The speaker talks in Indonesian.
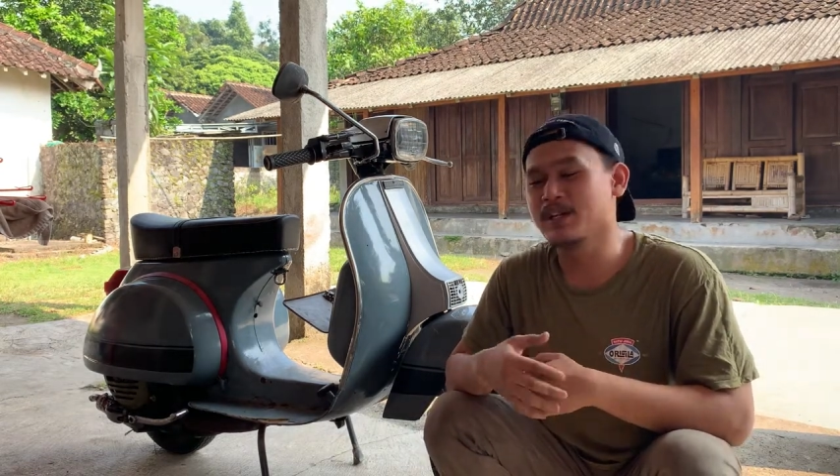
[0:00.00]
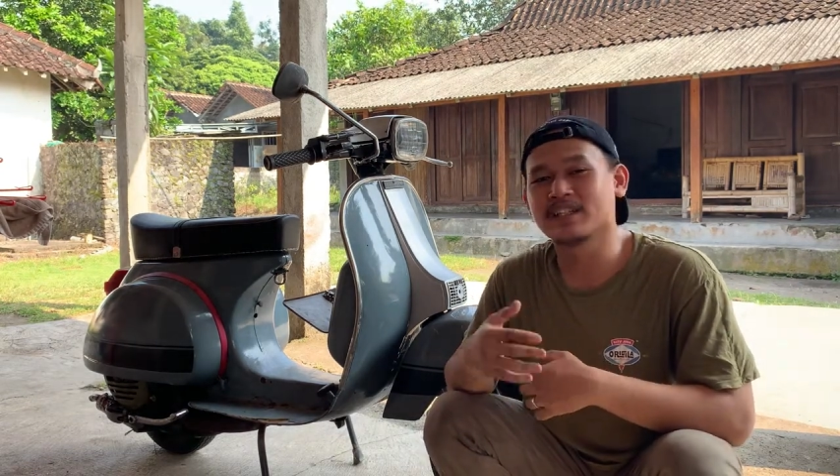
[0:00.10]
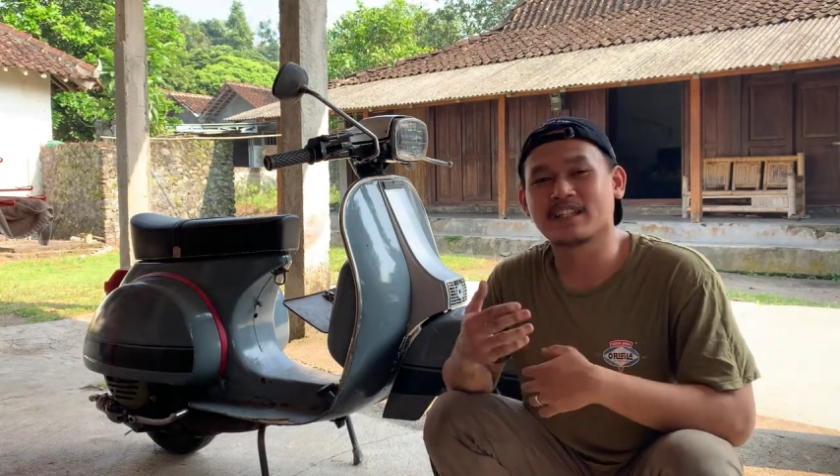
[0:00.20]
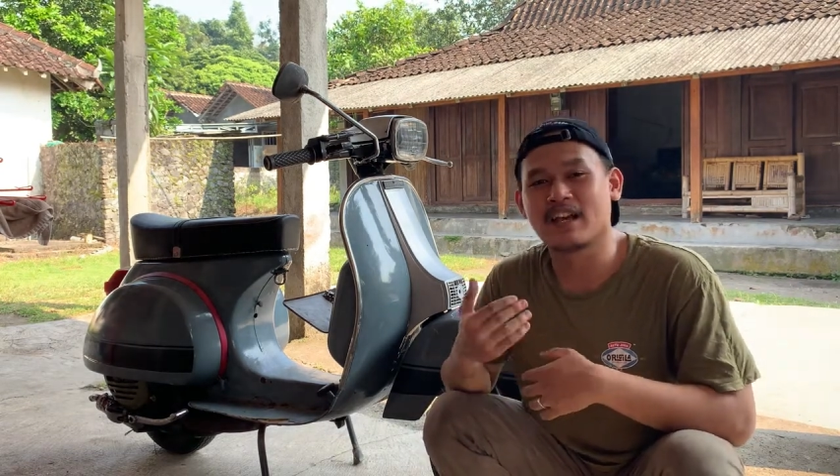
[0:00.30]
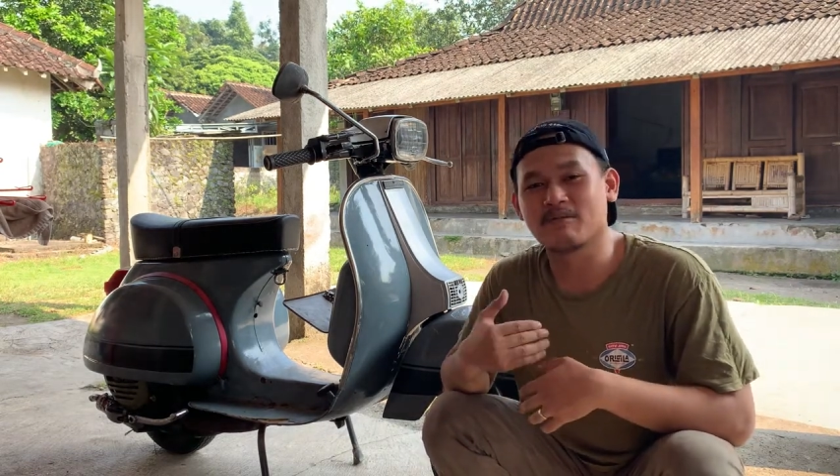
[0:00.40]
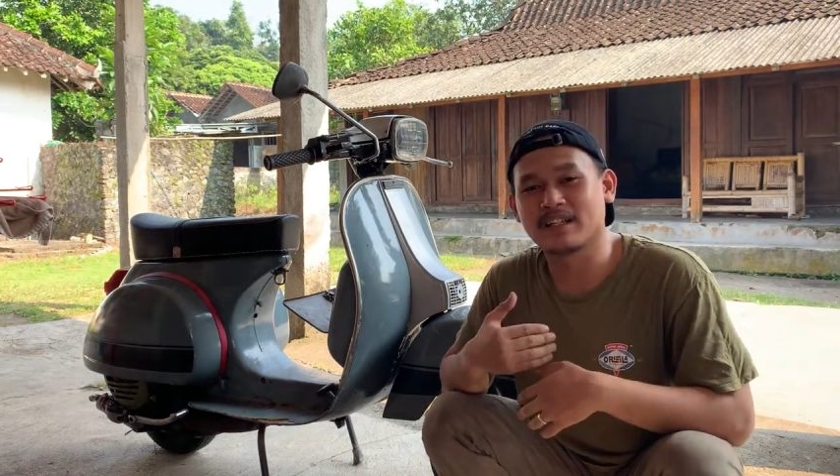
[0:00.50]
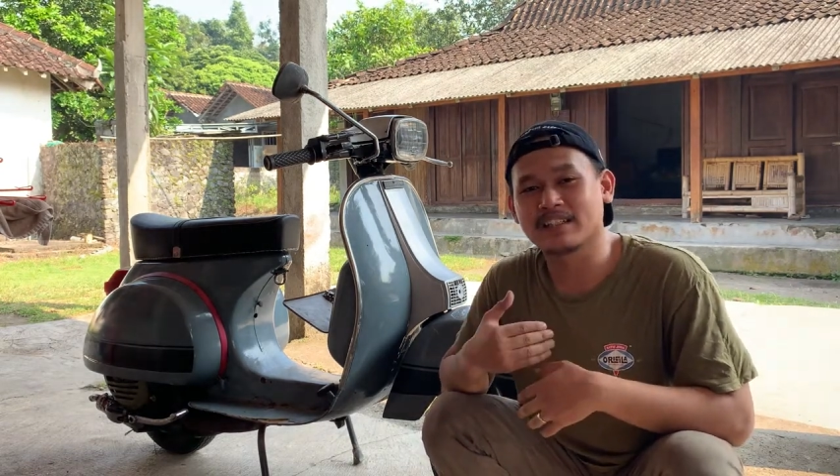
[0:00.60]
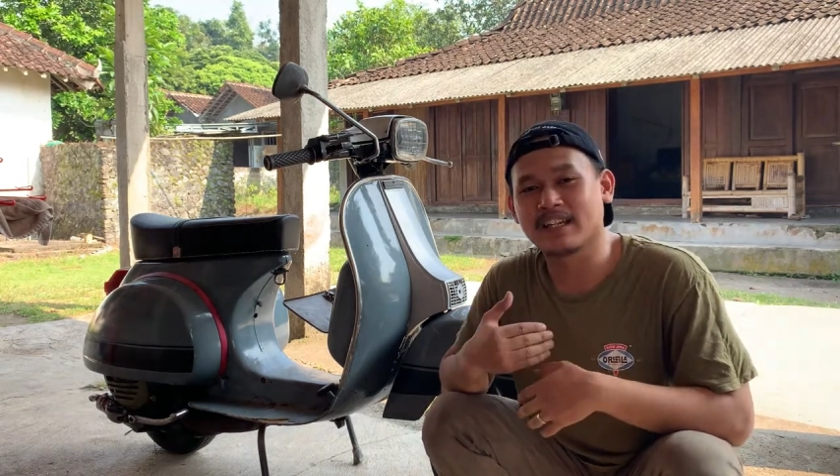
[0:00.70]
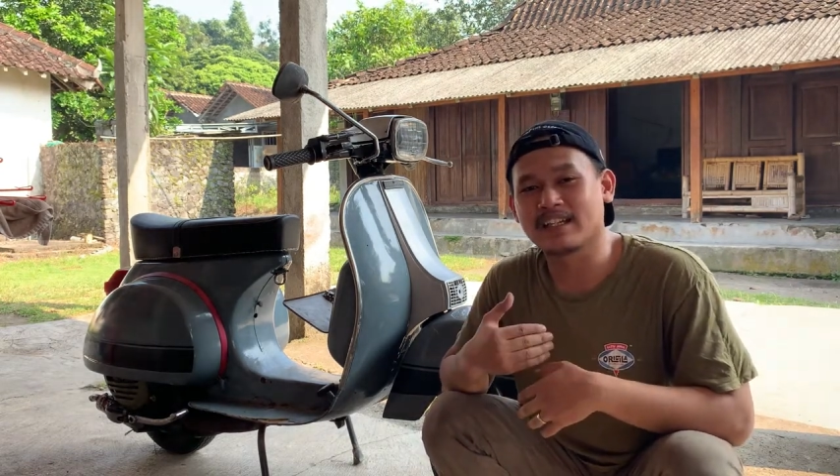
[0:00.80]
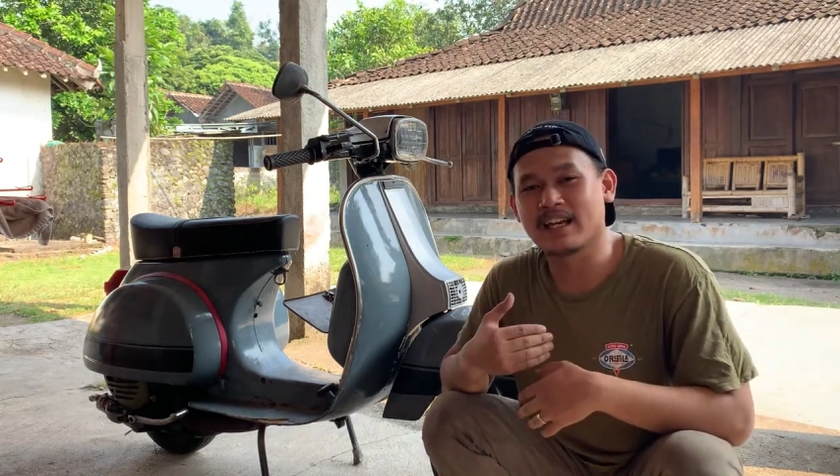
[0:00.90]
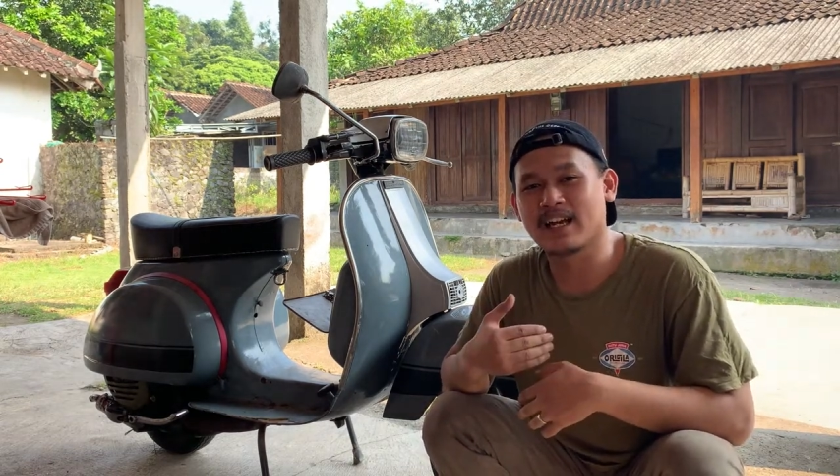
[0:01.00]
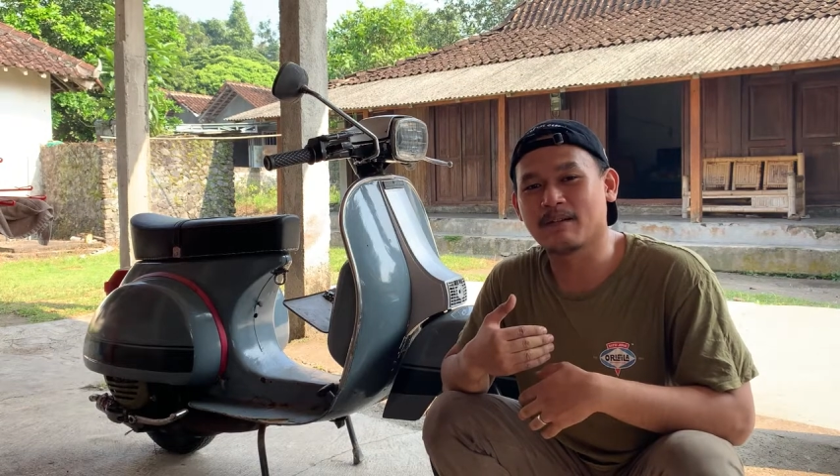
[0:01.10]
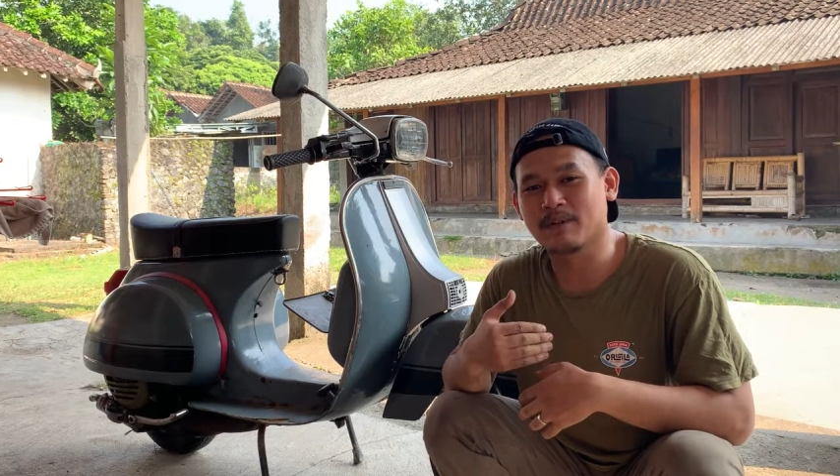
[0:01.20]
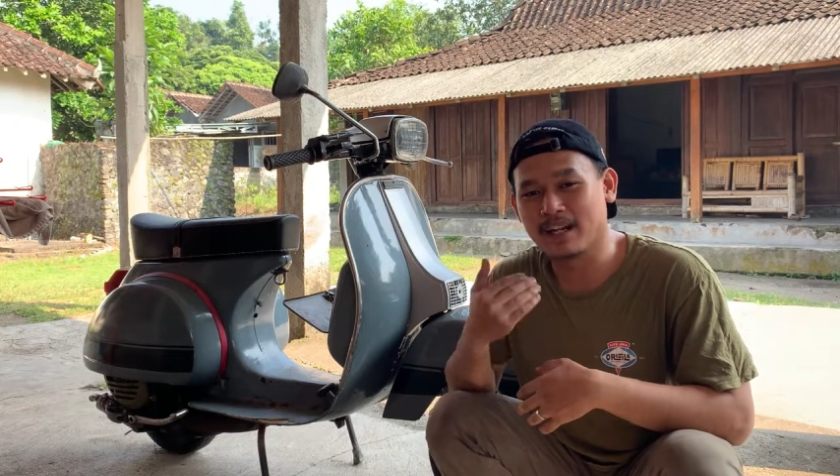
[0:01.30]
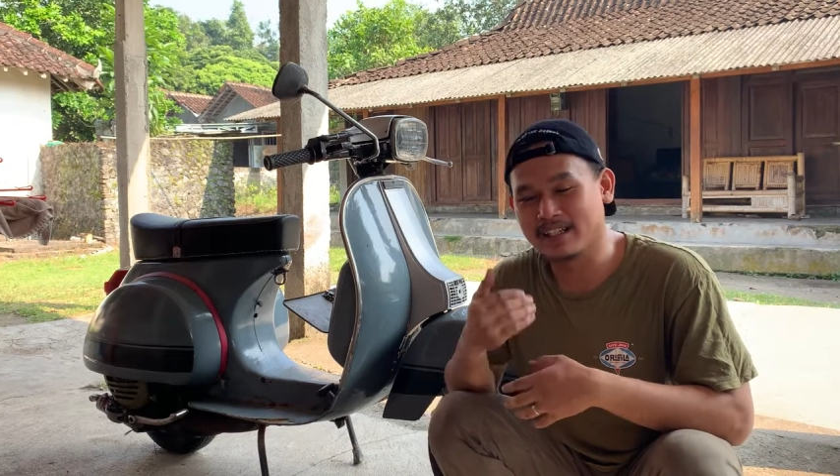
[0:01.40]
selama saya
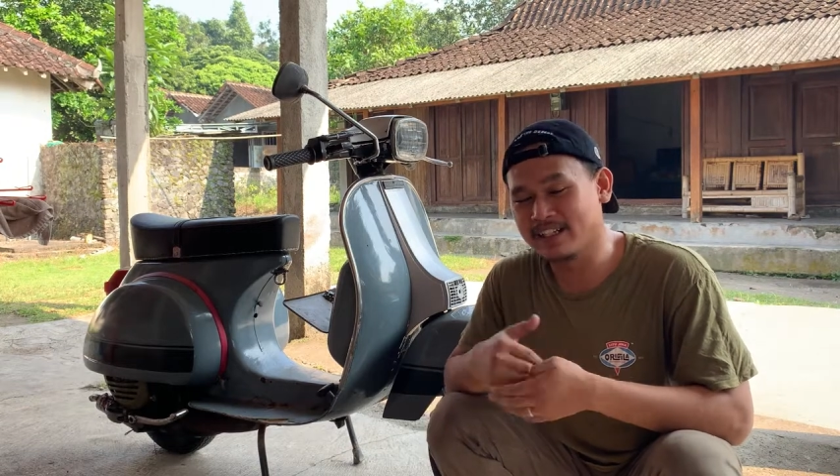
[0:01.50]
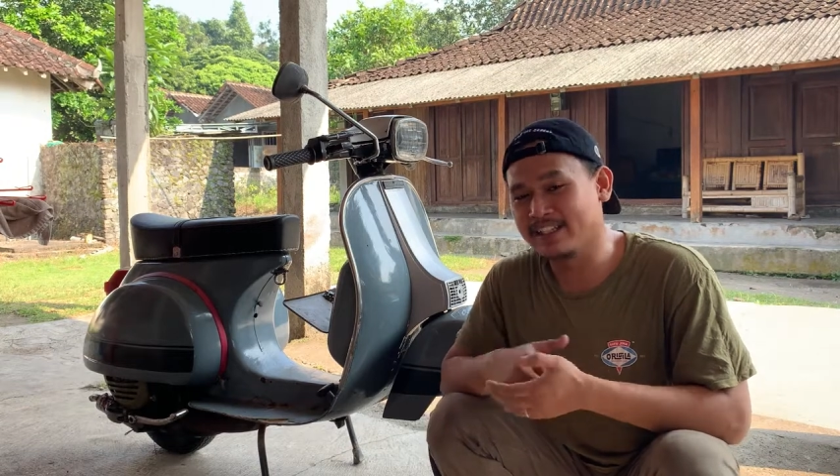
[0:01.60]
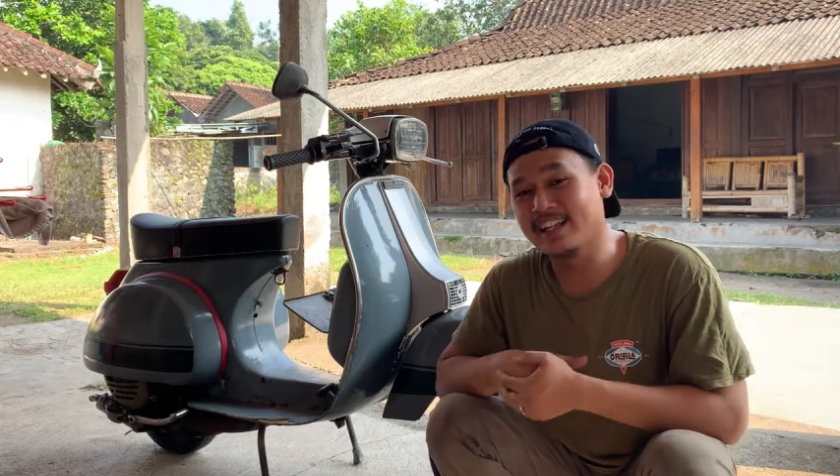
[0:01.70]
berada di